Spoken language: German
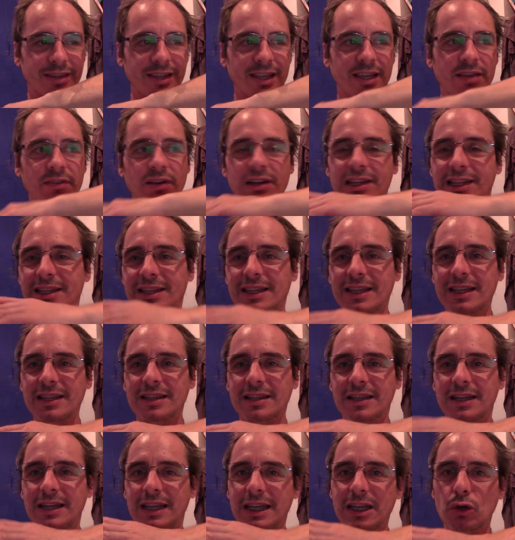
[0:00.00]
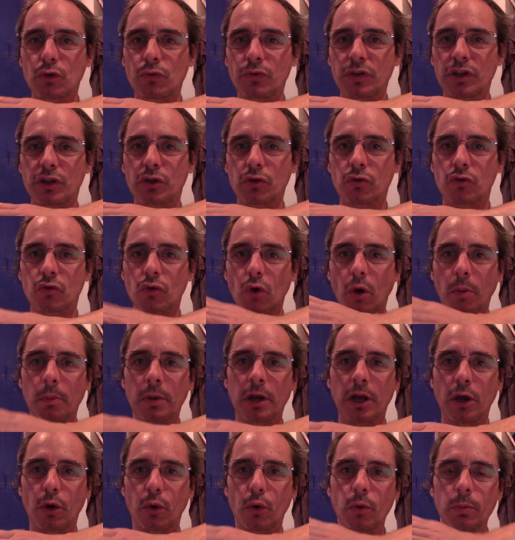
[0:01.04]
die Qualität der Lego-Videos nochmal
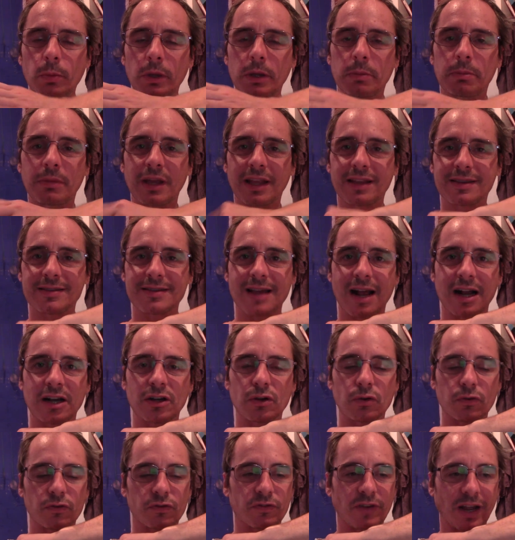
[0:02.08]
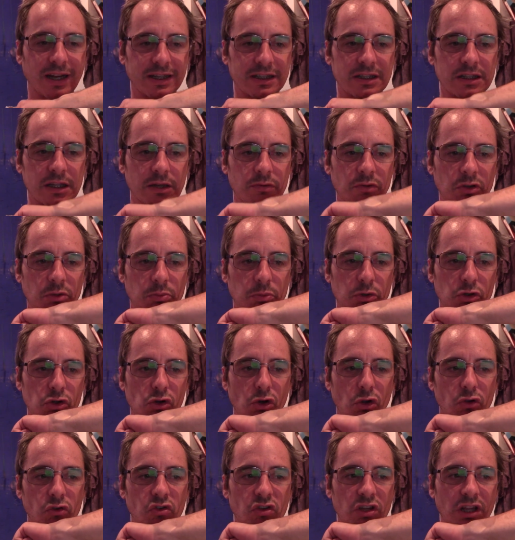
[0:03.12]
erhöhen mit mehr Zahlen und Fakten, habe ich
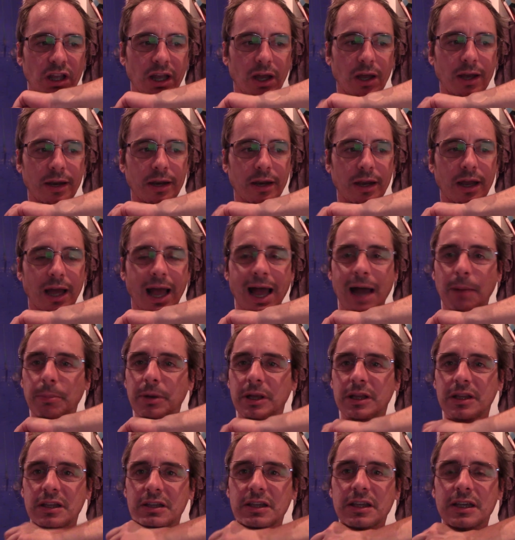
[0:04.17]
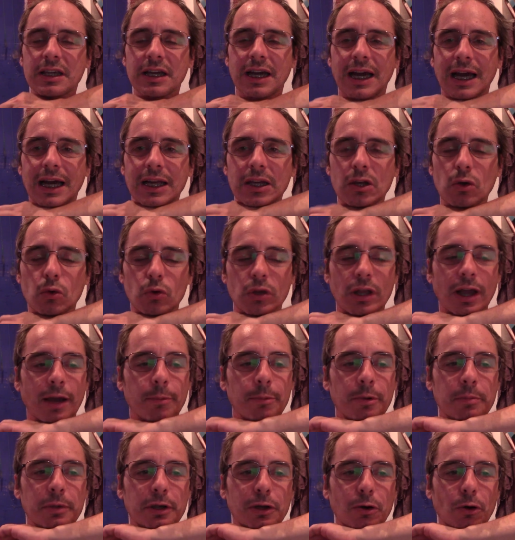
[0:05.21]
beschlossen. Daran arbeite ich gerade oder
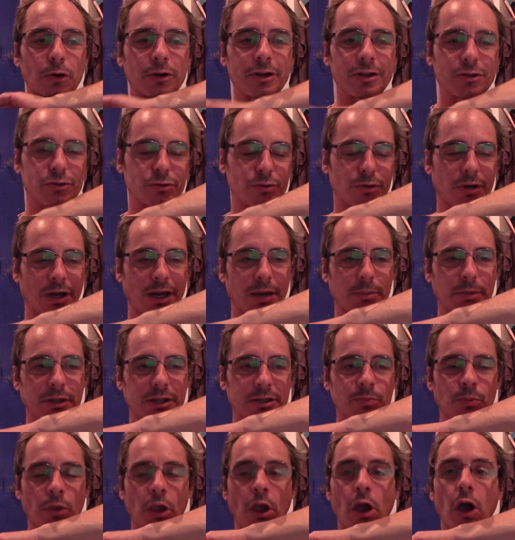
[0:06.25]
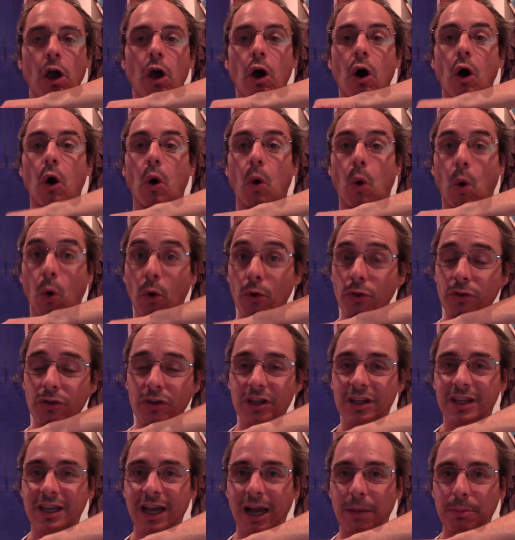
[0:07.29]
habe begonnen zu arbeiten. Und
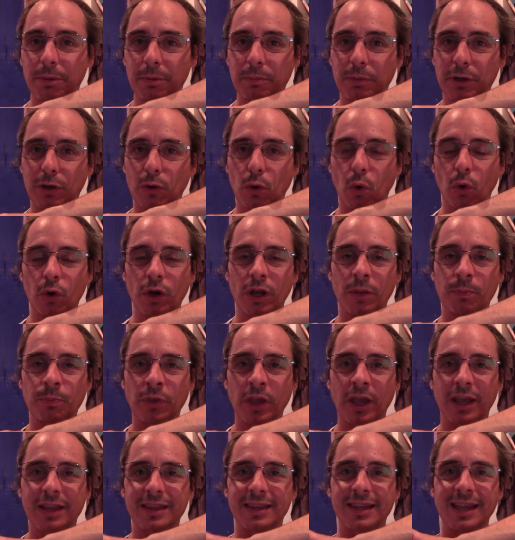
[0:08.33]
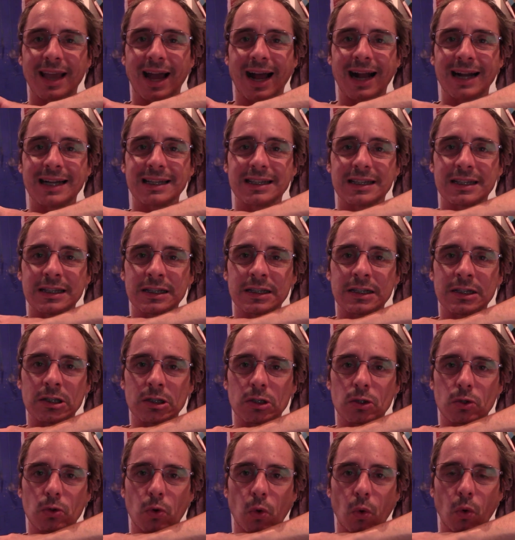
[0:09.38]
ich habe begonnen, die alten
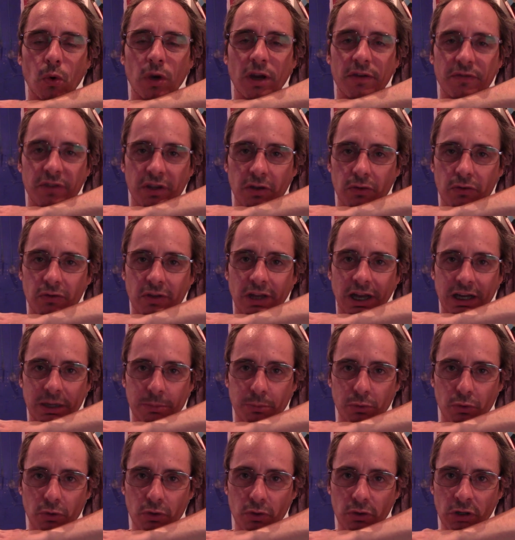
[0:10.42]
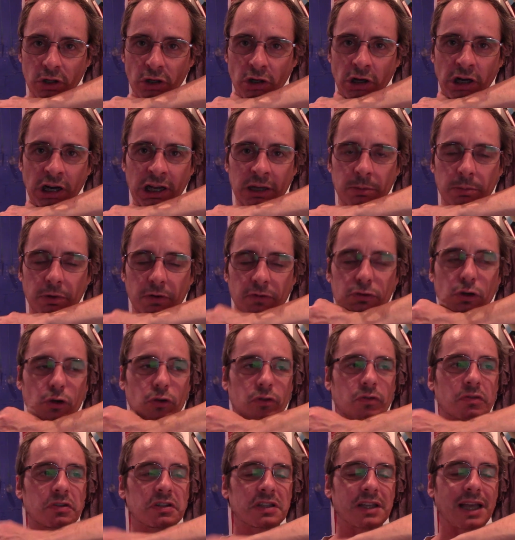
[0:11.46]
Coronavirus-Tagebücher oder na
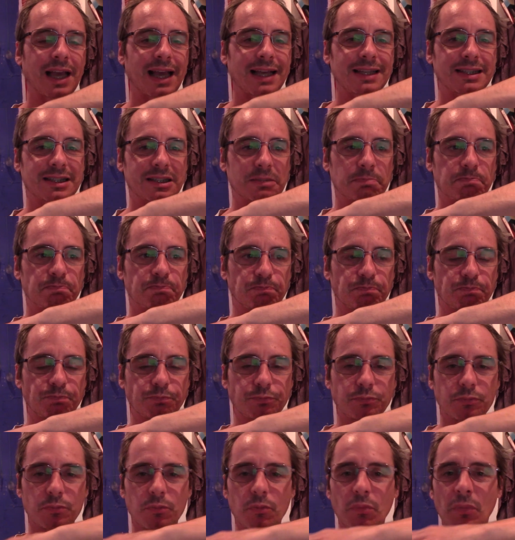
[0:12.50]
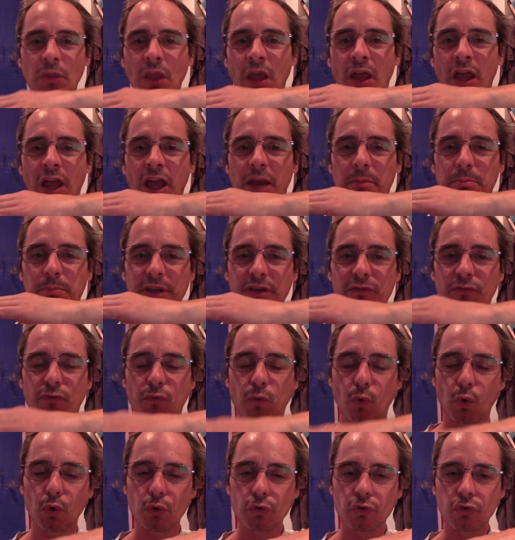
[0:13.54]
Lenkbach-Vlogs, wie sie heißen,
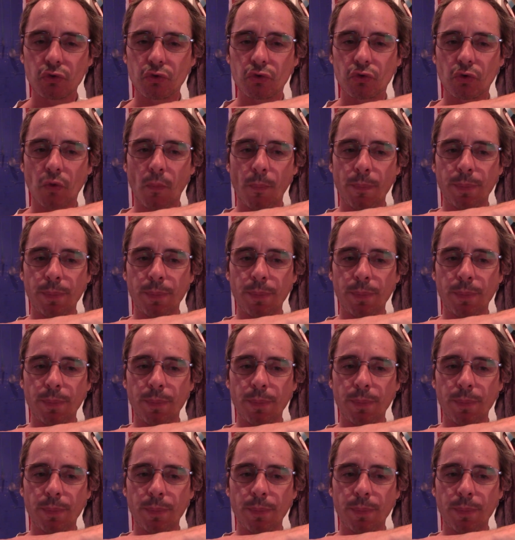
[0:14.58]
bewusst